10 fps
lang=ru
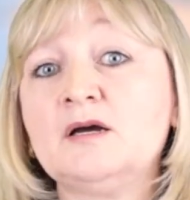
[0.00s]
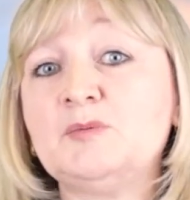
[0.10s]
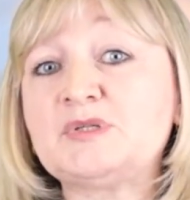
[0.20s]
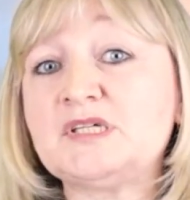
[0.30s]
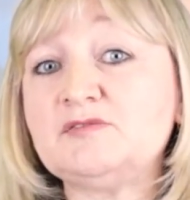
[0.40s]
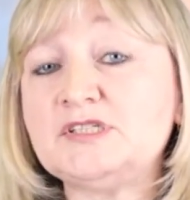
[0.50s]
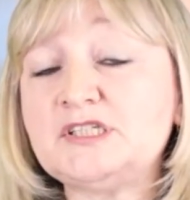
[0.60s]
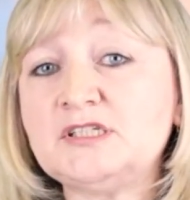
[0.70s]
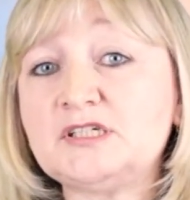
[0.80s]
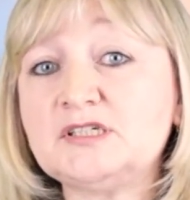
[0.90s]

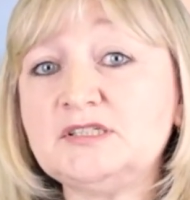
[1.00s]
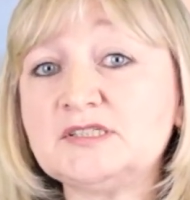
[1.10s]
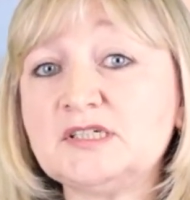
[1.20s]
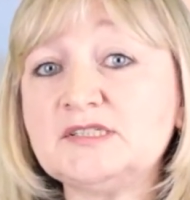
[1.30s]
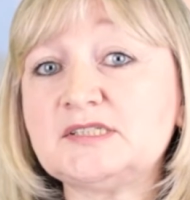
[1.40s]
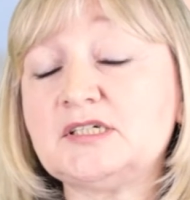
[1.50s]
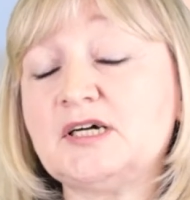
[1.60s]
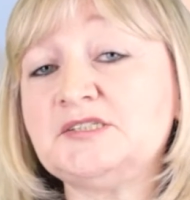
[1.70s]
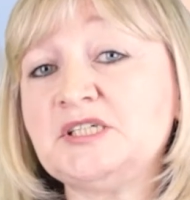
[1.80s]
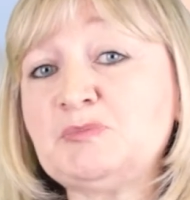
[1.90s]
Образовательные организации
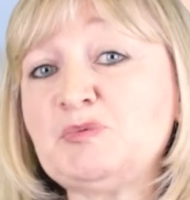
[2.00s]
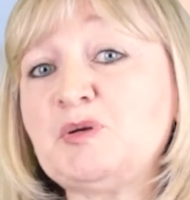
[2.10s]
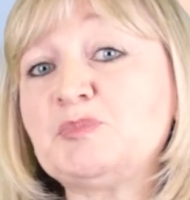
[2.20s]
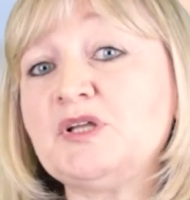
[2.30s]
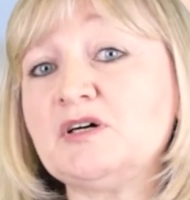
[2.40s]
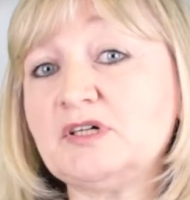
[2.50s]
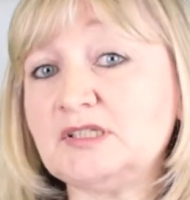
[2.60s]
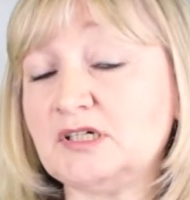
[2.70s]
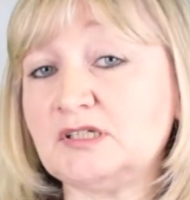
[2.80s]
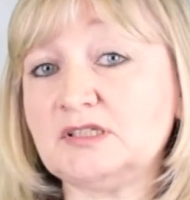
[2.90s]
хотели бы преподавать
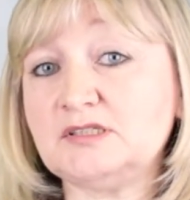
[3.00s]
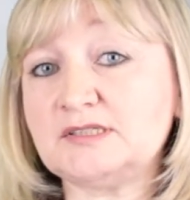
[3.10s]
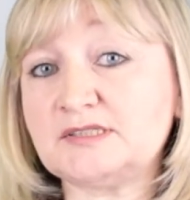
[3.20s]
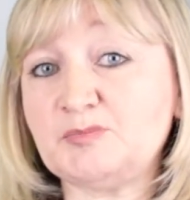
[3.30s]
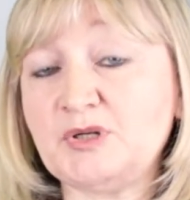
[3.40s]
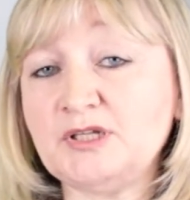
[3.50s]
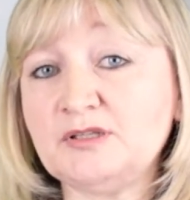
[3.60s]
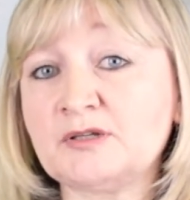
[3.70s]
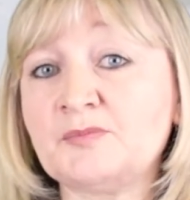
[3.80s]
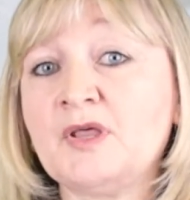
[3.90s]
данные
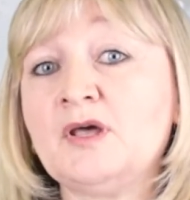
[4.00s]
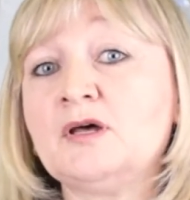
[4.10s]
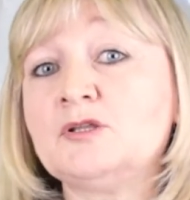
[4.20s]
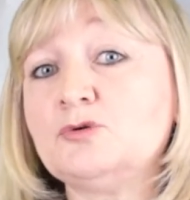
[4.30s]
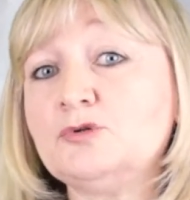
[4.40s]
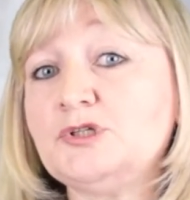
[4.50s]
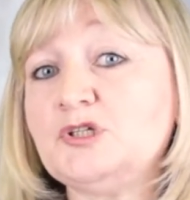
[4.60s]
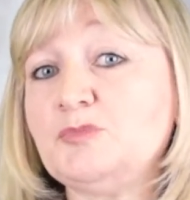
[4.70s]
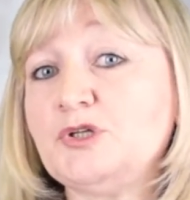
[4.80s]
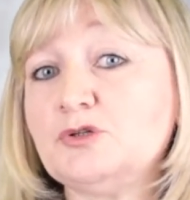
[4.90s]
дисциплины, но не
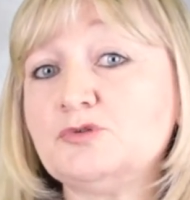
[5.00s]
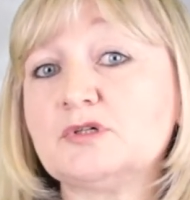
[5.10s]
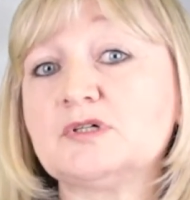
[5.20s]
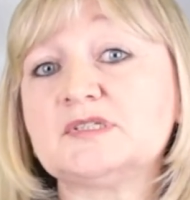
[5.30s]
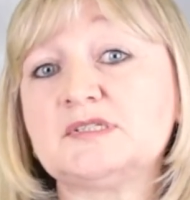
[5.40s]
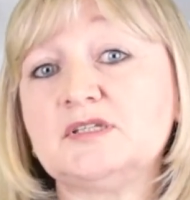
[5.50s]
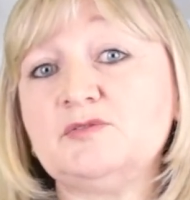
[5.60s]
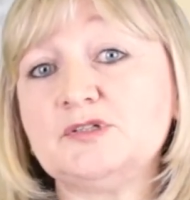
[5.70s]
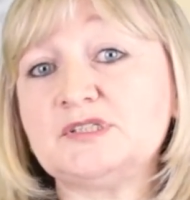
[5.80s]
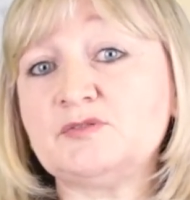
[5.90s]
имеют, э,
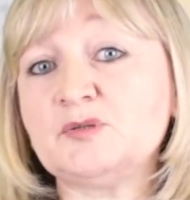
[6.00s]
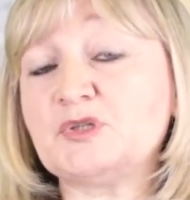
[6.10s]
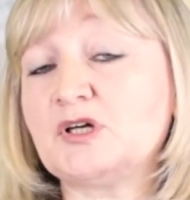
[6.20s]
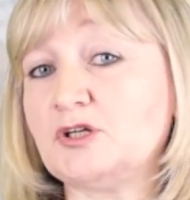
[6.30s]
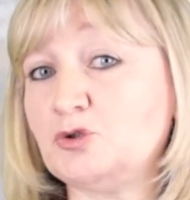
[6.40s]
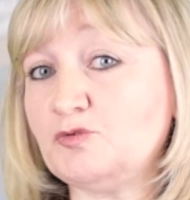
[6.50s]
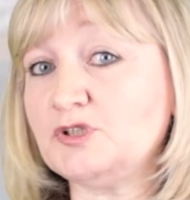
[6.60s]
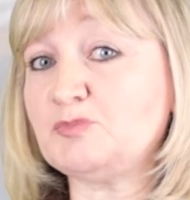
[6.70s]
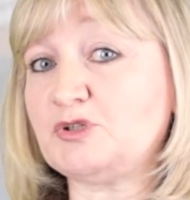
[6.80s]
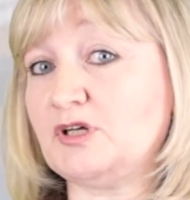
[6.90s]
соответственно,
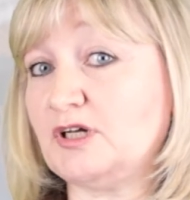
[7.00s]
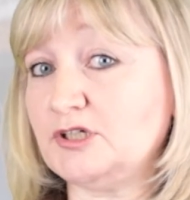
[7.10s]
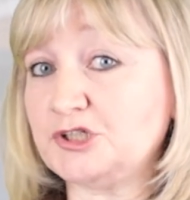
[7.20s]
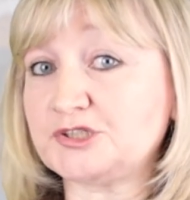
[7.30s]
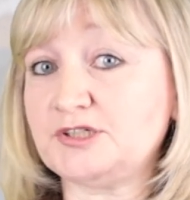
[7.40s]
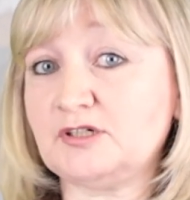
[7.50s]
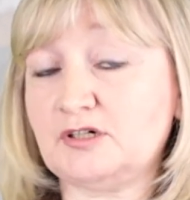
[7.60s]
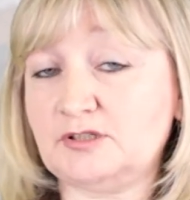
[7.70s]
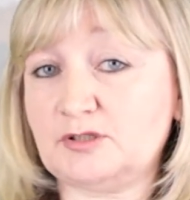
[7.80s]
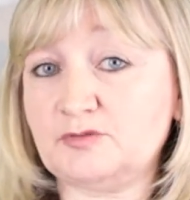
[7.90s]
подготовленных педагогических
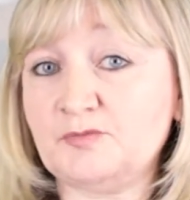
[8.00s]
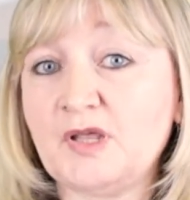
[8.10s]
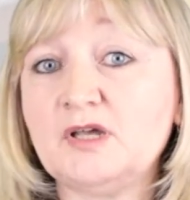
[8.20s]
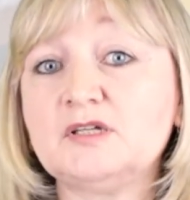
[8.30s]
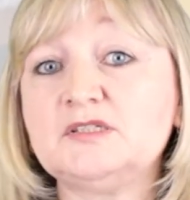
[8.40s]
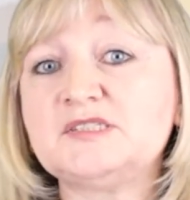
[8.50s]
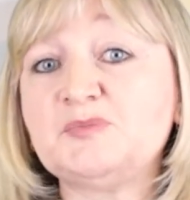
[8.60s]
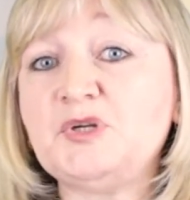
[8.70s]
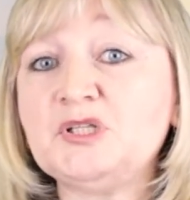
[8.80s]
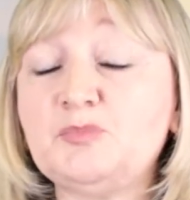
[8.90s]
кадров.
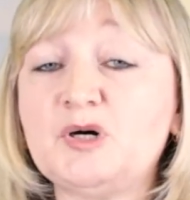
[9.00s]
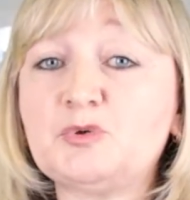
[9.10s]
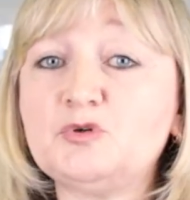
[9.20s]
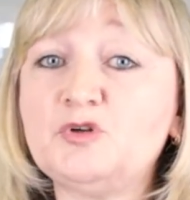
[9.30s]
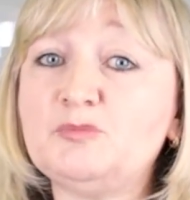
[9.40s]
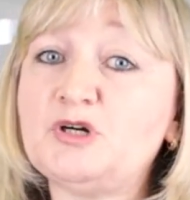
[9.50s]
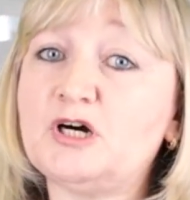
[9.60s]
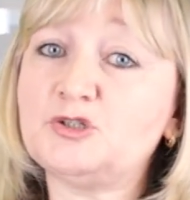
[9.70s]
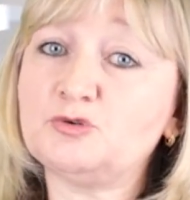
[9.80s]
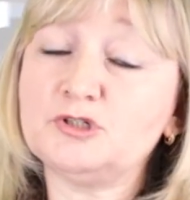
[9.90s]
Дисциплина по профилю
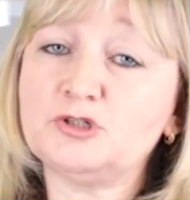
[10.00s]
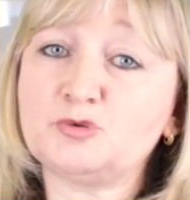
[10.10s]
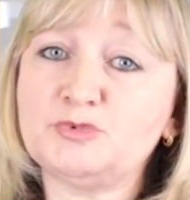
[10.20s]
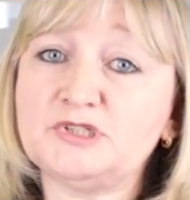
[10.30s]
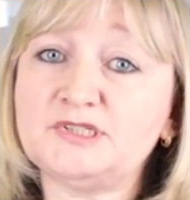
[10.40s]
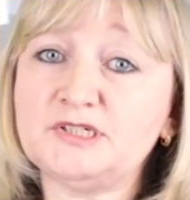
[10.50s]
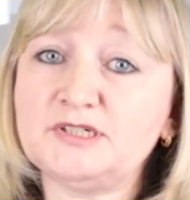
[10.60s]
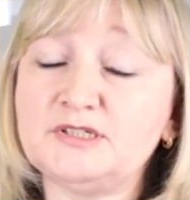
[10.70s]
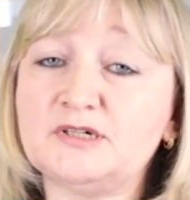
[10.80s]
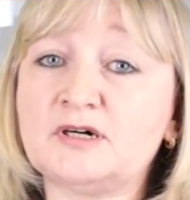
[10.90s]

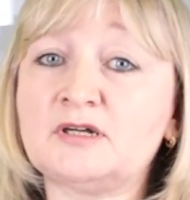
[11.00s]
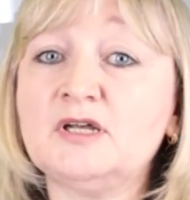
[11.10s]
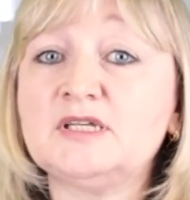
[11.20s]
мехатроника-робототехника